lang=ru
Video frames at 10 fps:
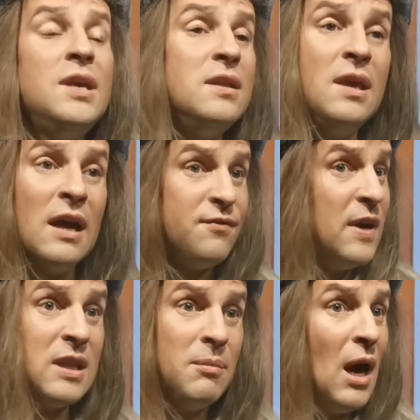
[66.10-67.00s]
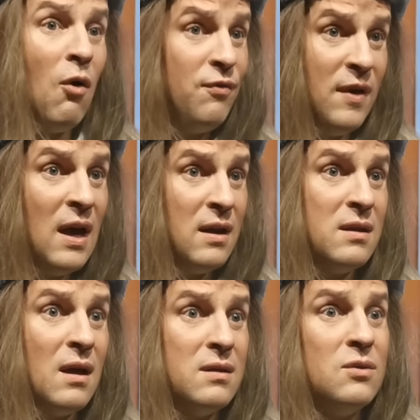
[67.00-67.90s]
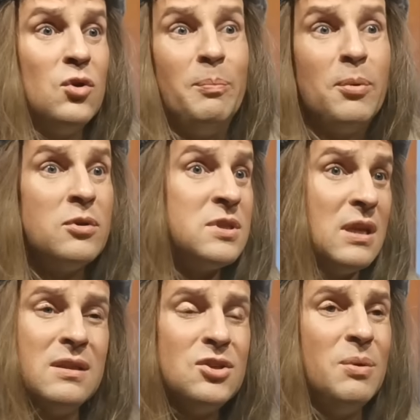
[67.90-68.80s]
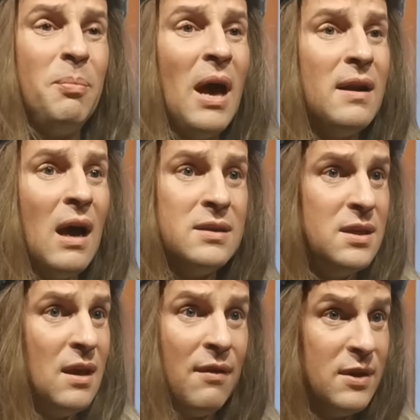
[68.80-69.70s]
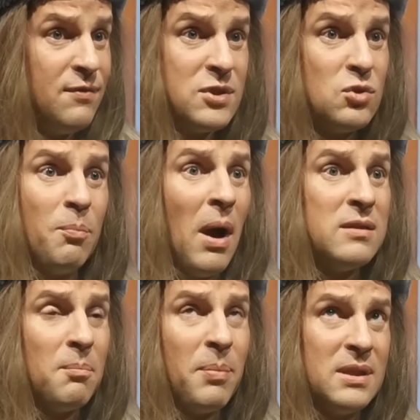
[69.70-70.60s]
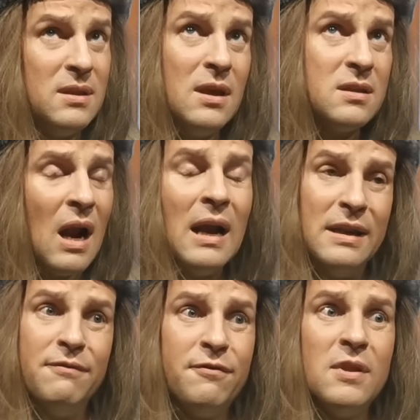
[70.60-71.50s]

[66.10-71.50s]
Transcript: Нет-нет, в этом я уверена, но просто на чемпионате я ведь выступала под нейтральным